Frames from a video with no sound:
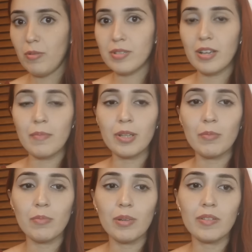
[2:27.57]
Y
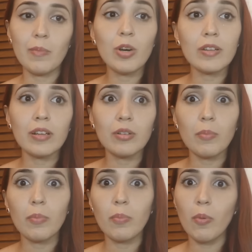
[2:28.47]
básicamente me está
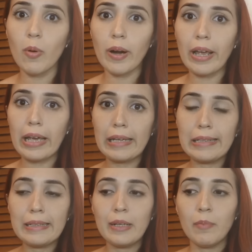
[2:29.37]
molestando porque
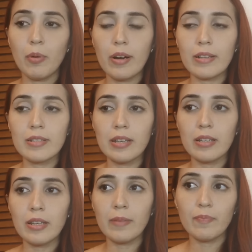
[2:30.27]
por el
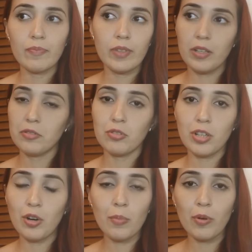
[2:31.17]
accidente, eso
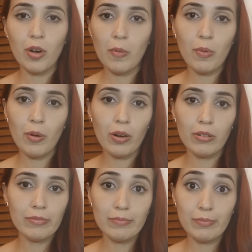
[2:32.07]
está comprobado por el,